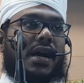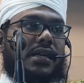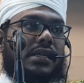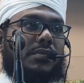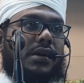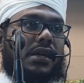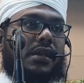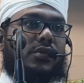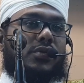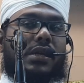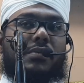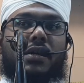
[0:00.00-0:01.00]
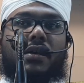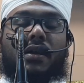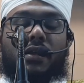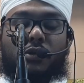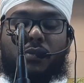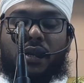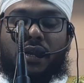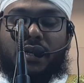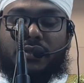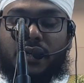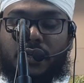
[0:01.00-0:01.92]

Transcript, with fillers: காரணமான அத்துணை மக்களையும் அல்லாஹ்